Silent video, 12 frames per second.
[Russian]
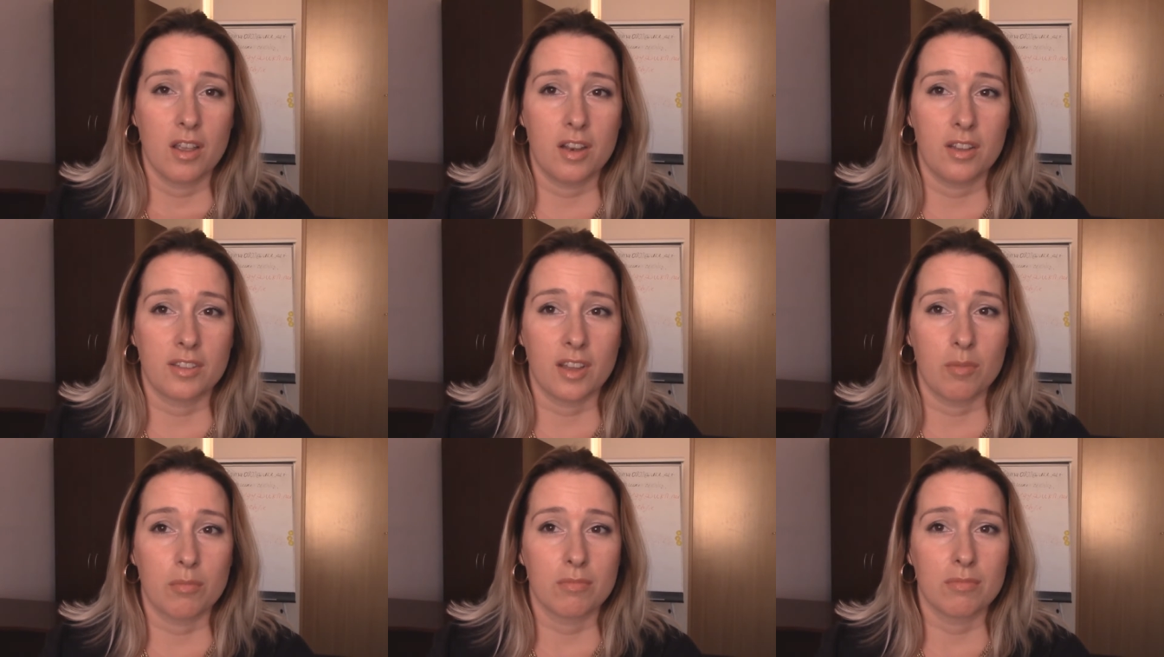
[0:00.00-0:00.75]
или
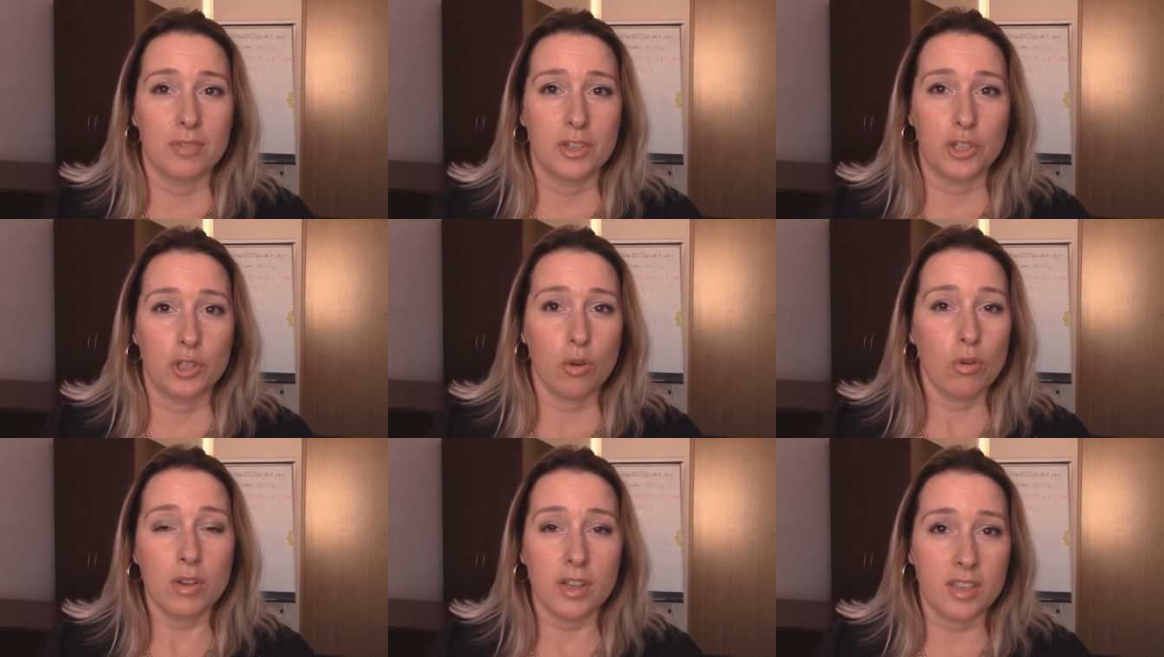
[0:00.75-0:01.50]
там
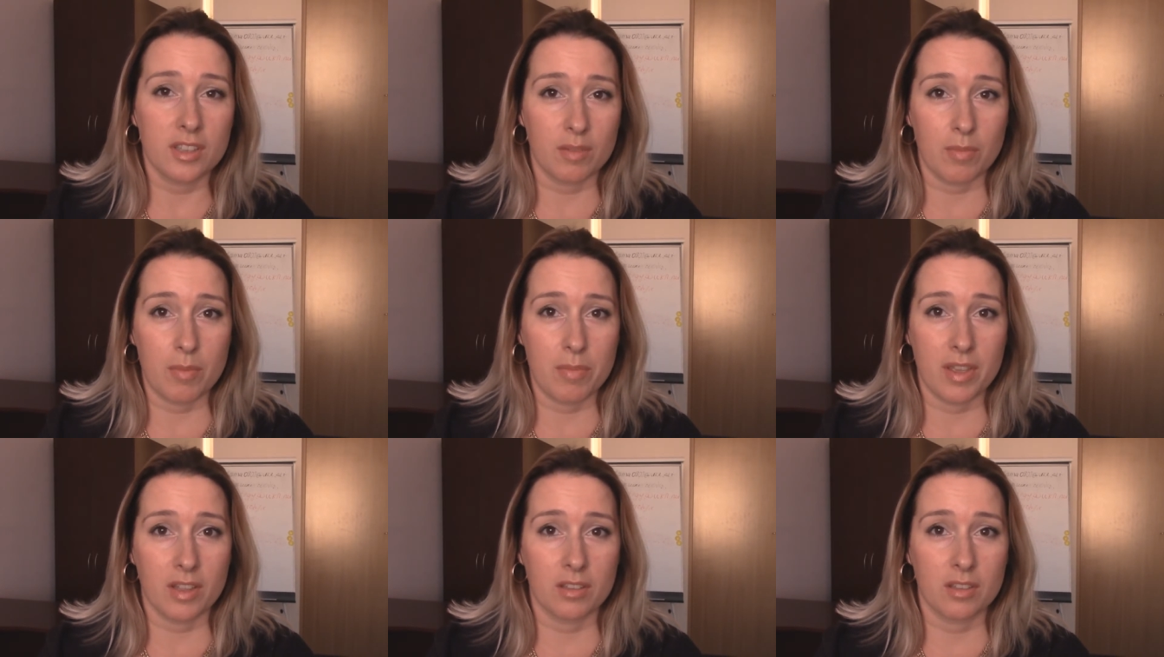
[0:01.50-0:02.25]
еще какие-то
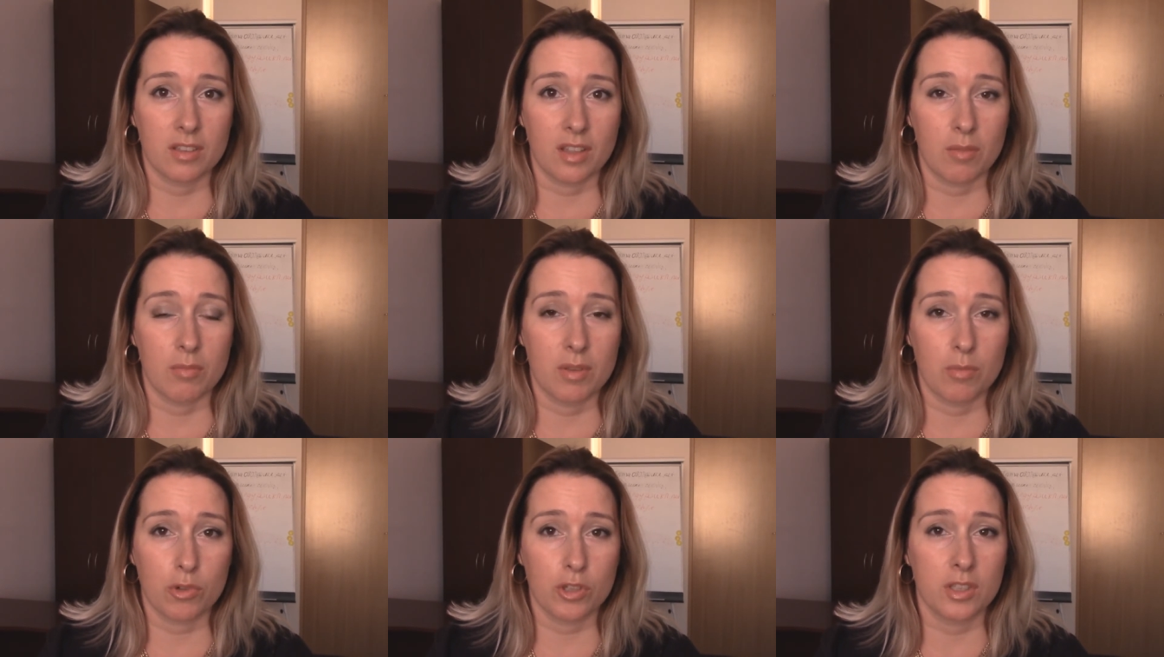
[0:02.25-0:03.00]
моменты, там
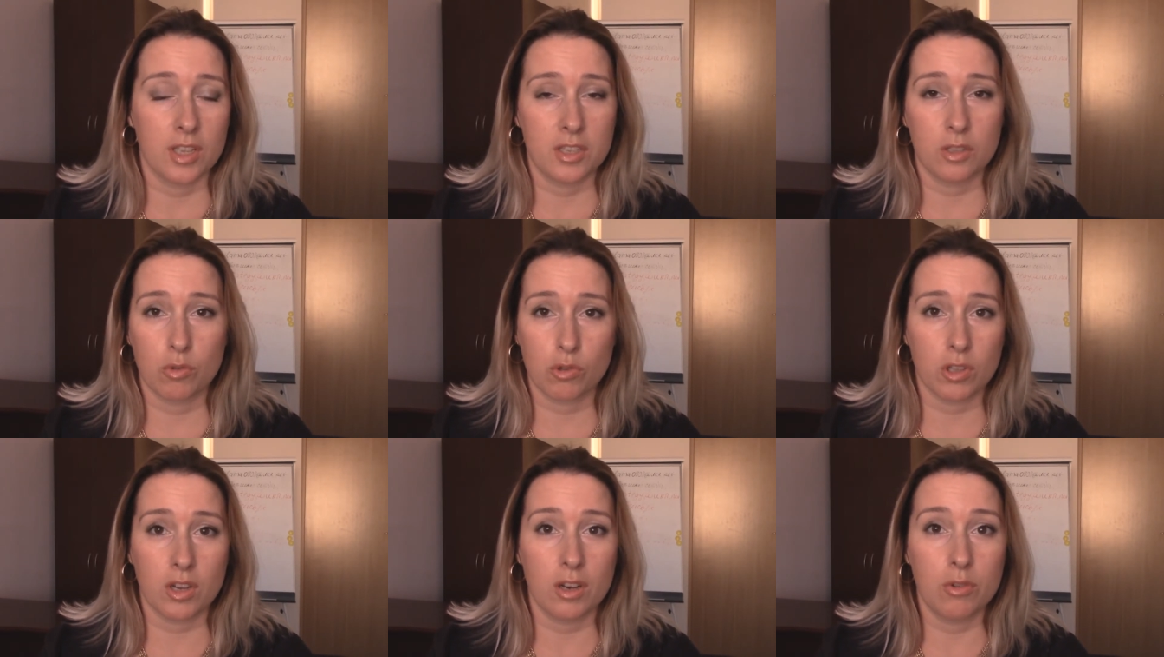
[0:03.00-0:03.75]
не можете найти
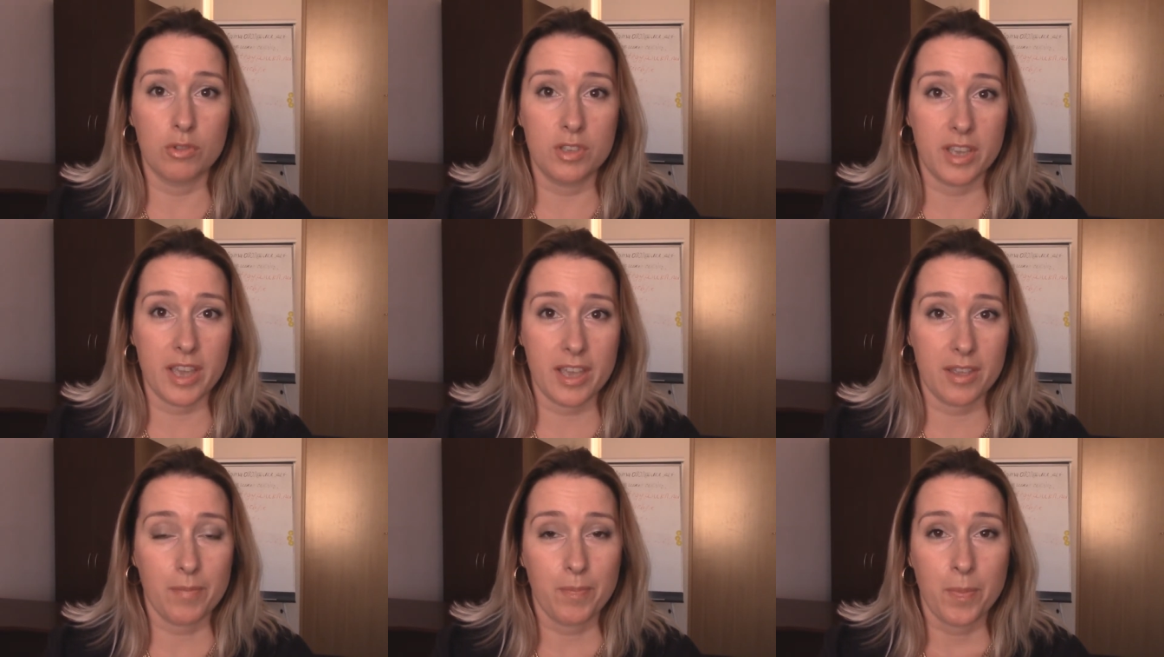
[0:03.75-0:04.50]
нужных
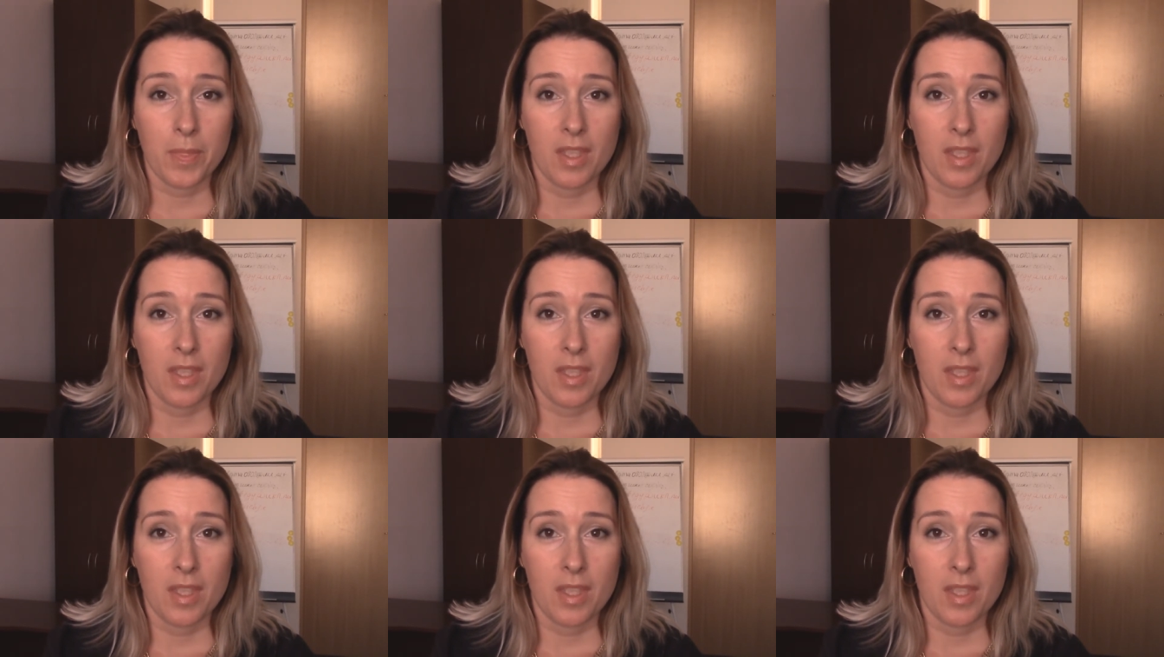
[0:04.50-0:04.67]
людей?